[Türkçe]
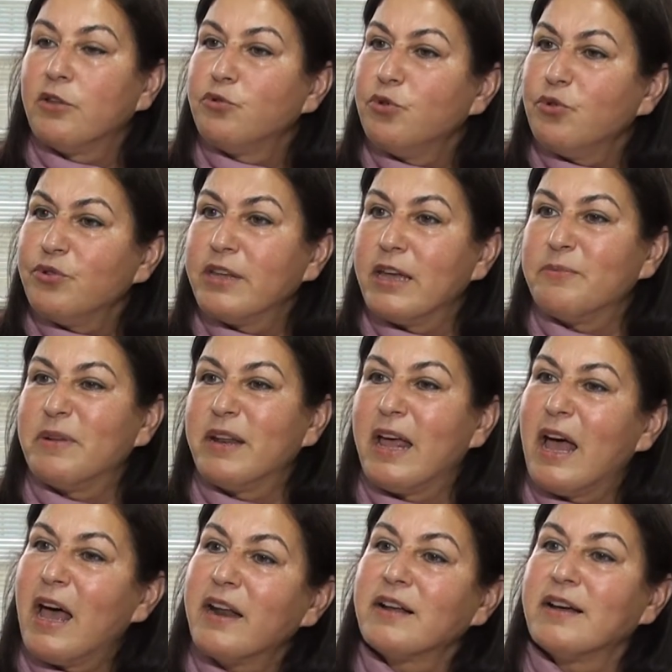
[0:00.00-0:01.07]
Türkiye'nin
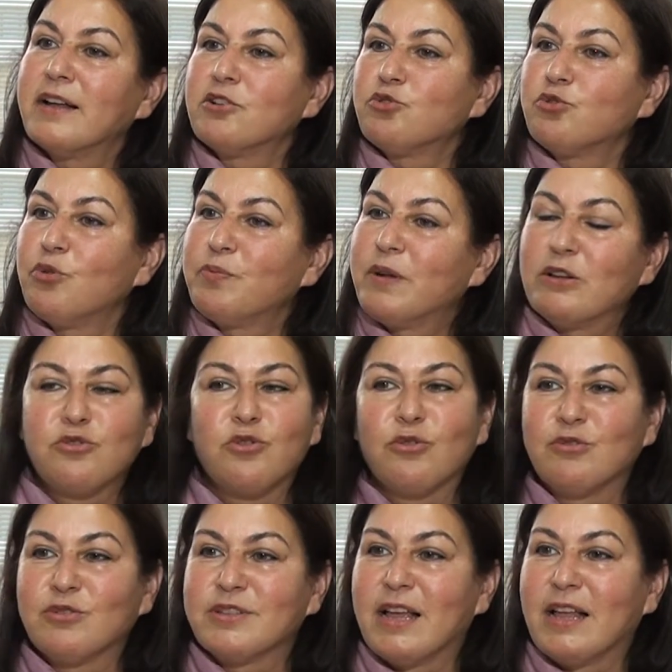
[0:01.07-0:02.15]
her karış toprağı
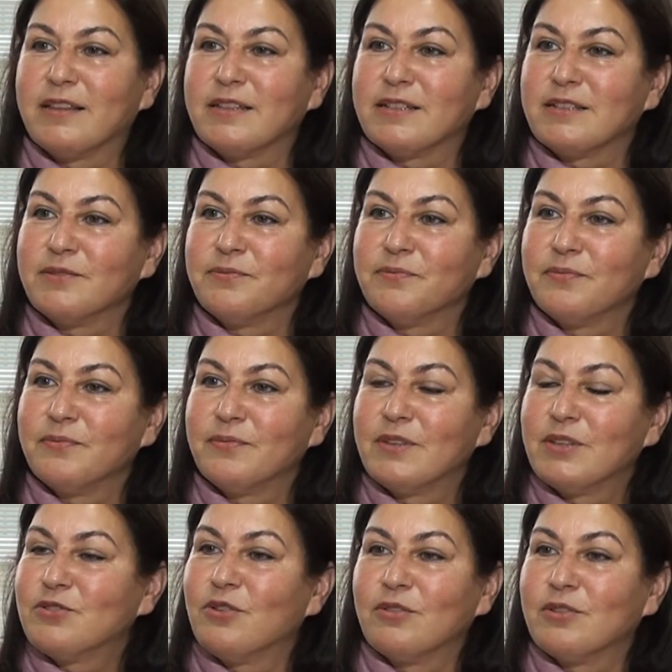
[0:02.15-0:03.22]
çok güzeldir.
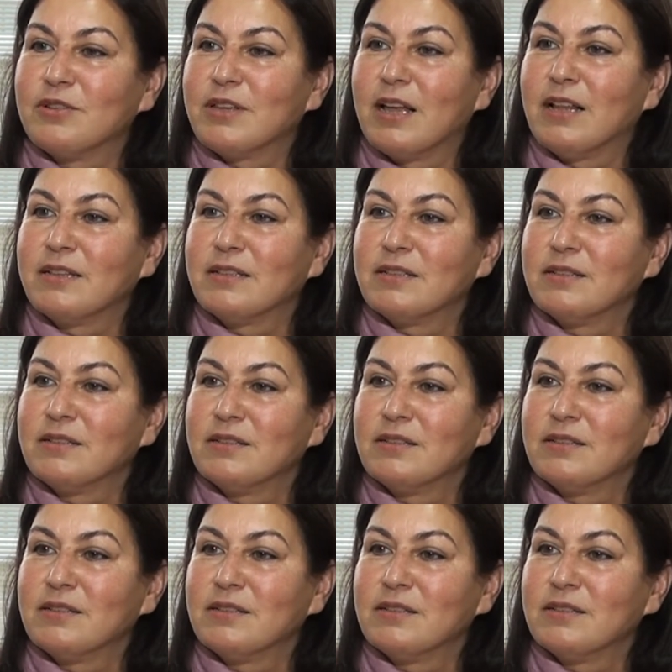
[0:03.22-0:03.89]
Evet. Çok güzeldir.